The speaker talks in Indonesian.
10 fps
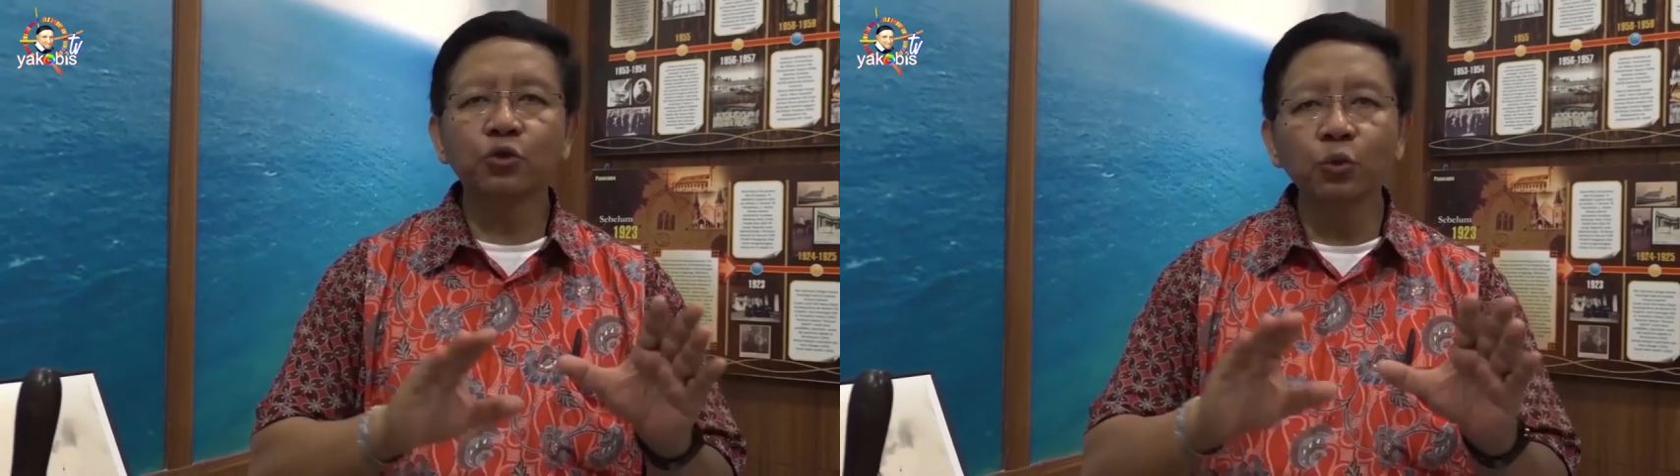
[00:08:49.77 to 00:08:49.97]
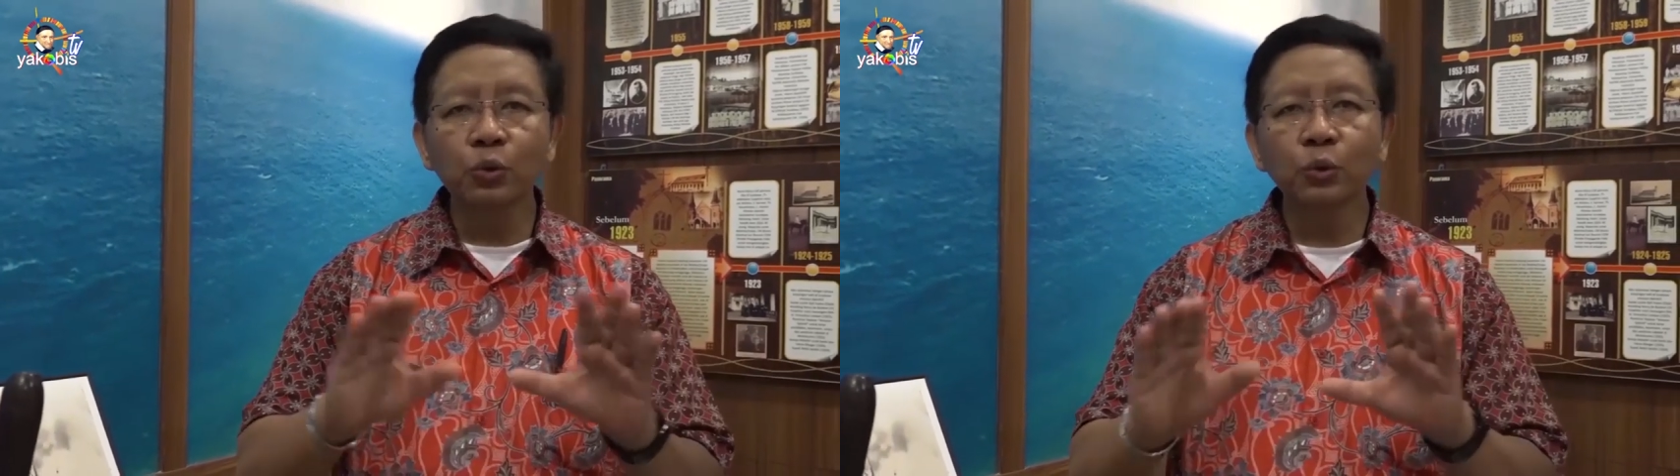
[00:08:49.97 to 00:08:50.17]

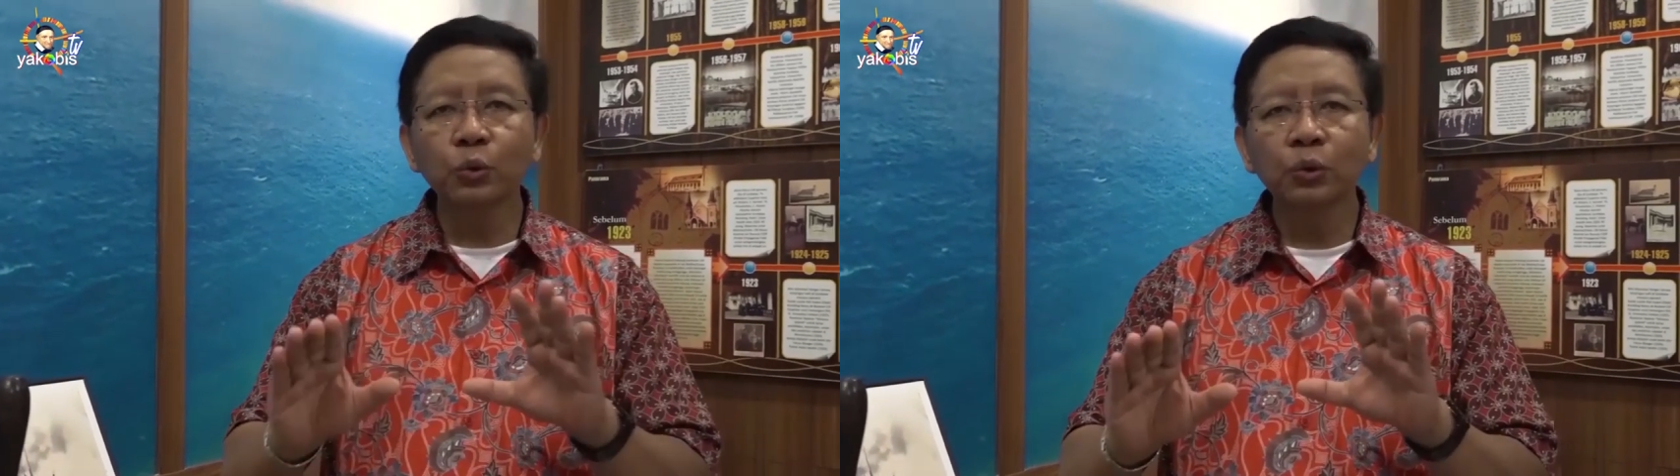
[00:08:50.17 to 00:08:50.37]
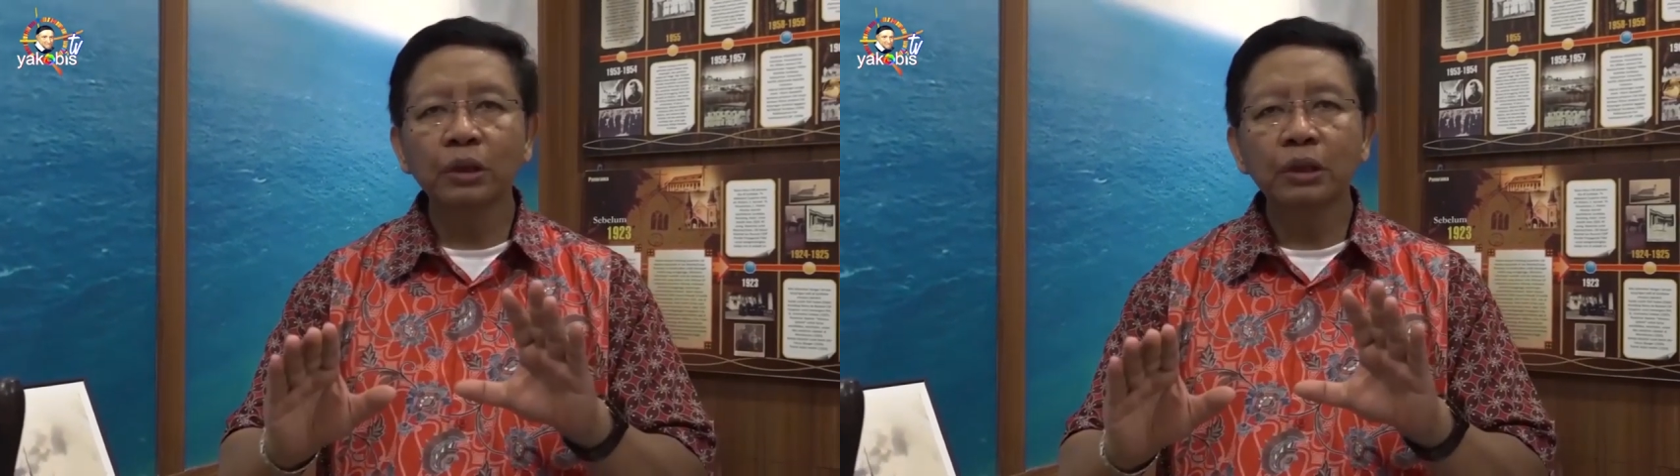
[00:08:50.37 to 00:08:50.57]

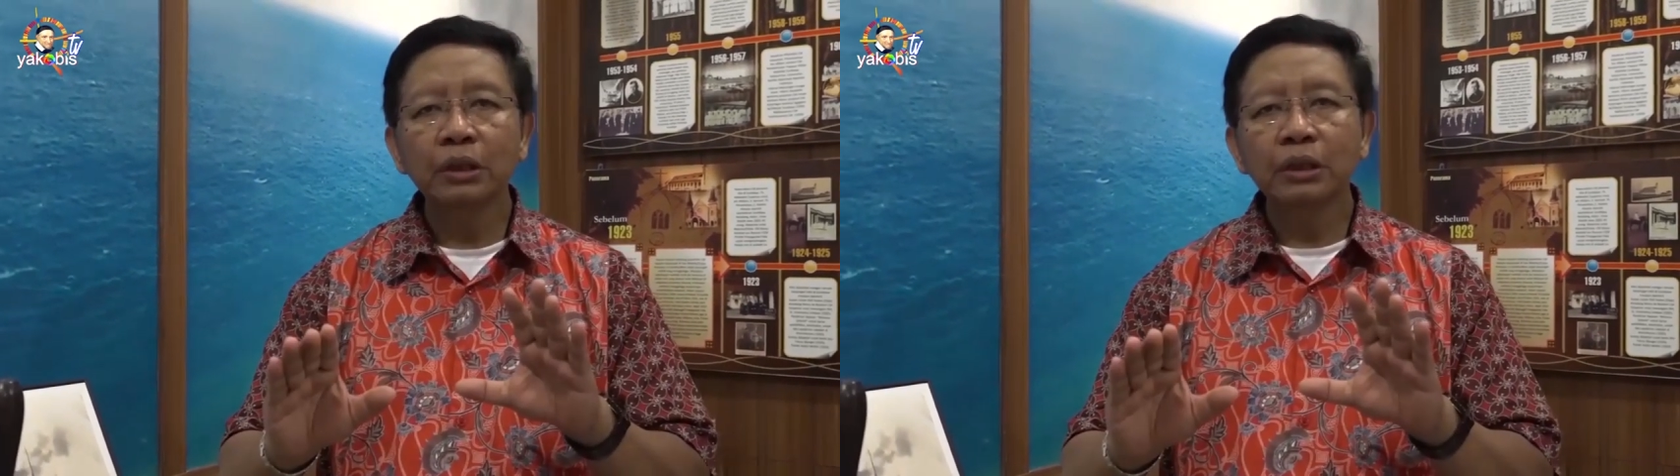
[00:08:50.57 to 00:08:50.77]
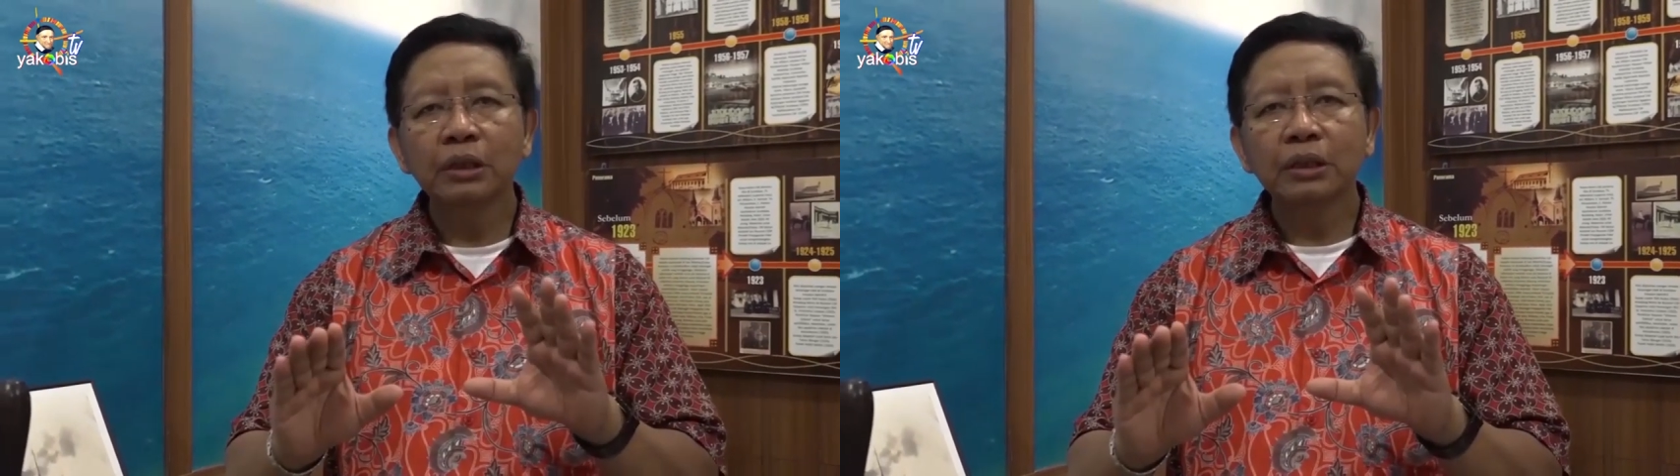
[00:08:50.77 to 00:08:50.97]
suku
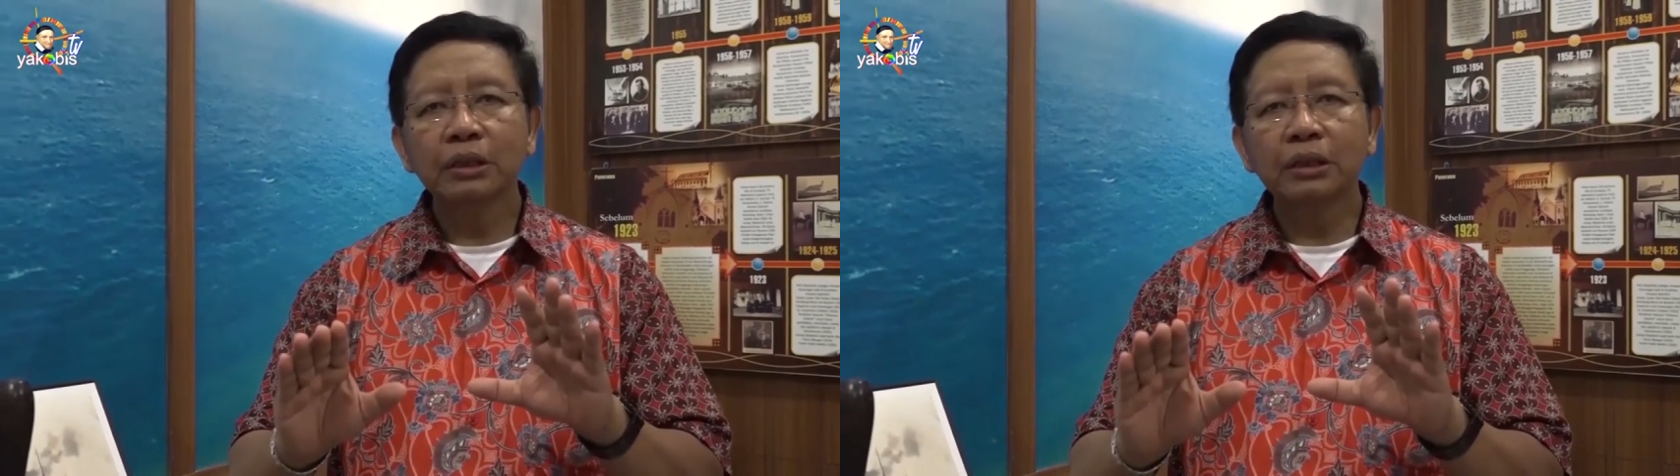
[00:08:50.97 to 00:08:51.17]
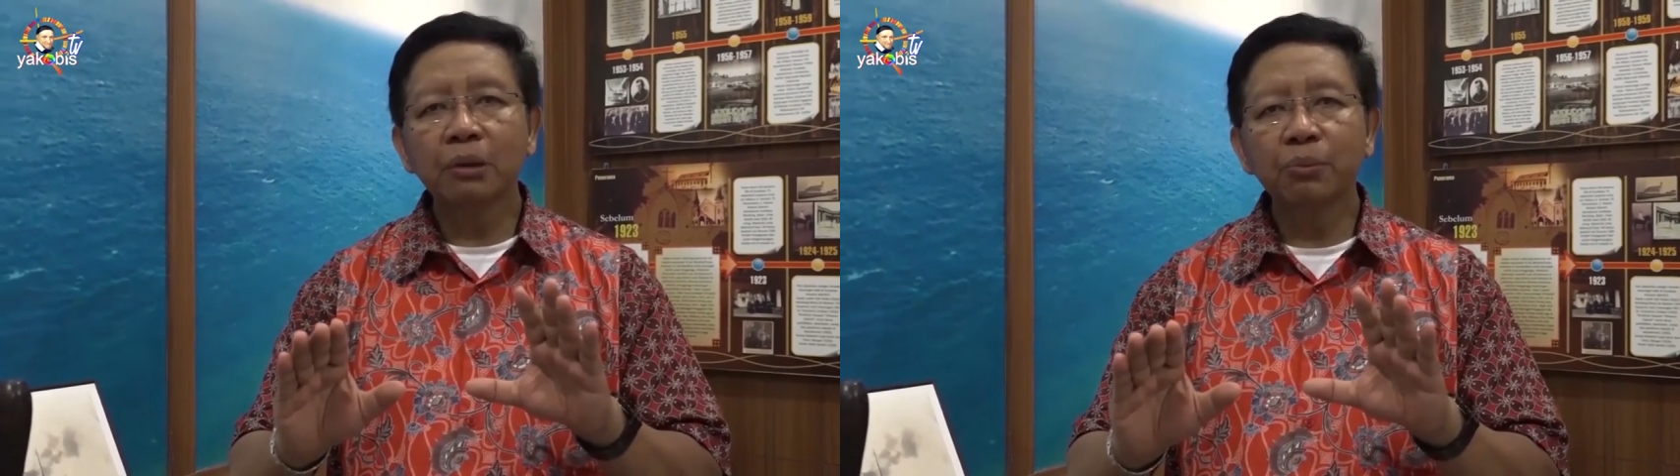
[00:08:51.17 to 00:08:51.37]

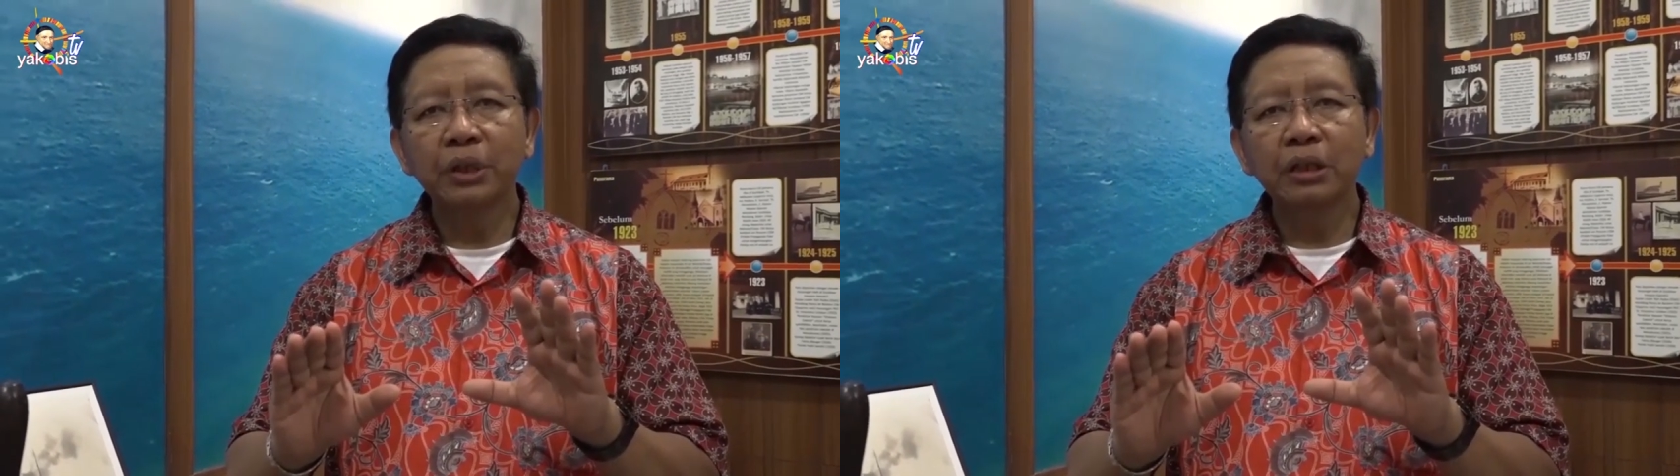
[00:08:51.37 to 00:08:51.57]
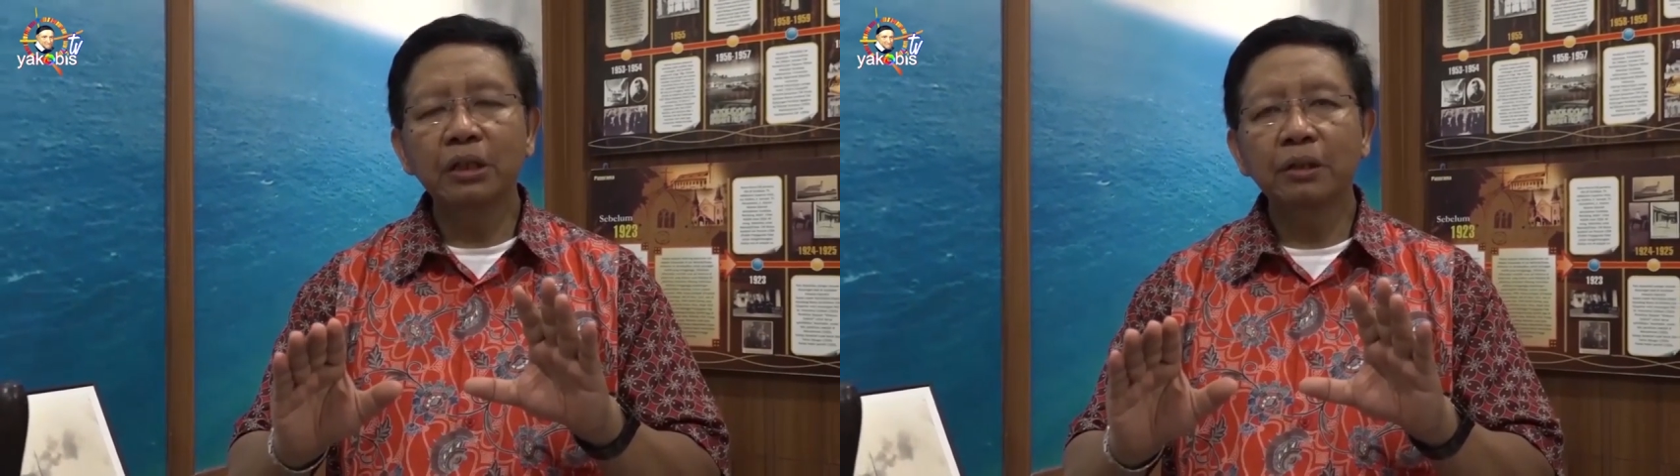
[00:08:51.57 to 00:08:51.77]
tapi